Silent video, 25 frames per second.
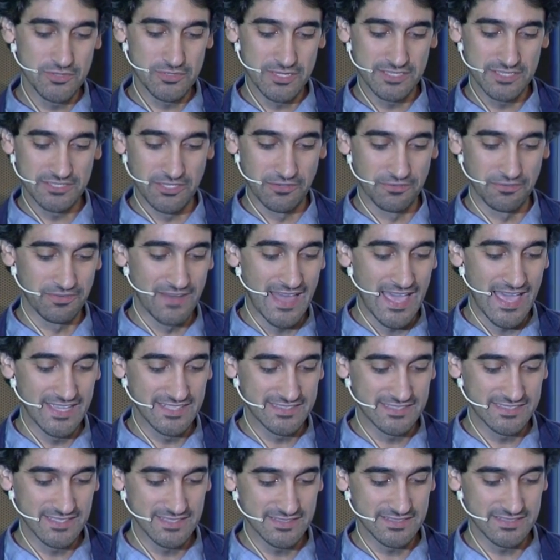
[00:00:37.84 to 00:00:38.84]
Unity of
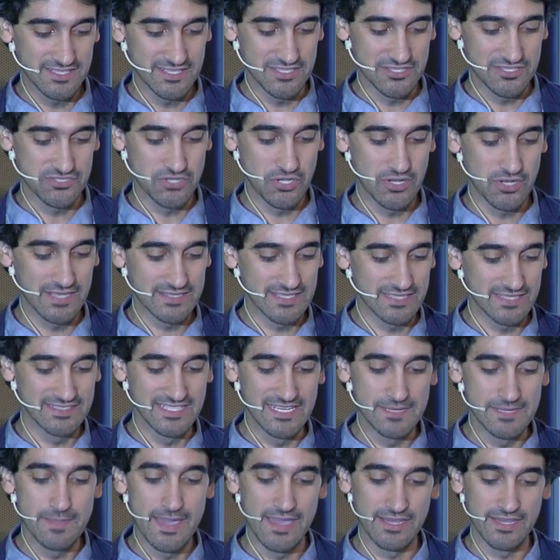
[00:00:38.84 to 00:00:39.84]
Flight di Jonathan
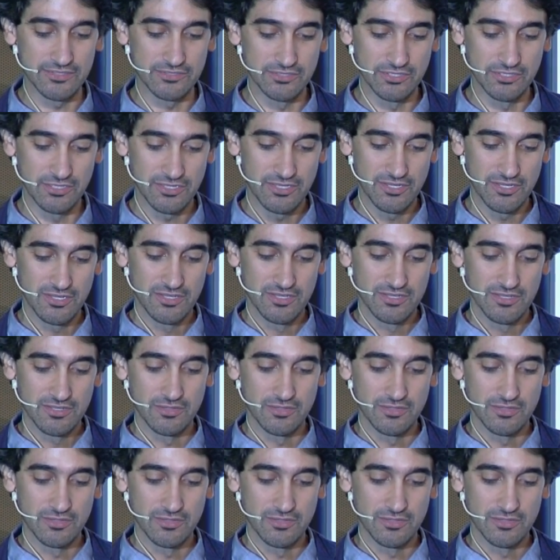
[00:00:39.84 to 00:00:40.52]
Di Liberto,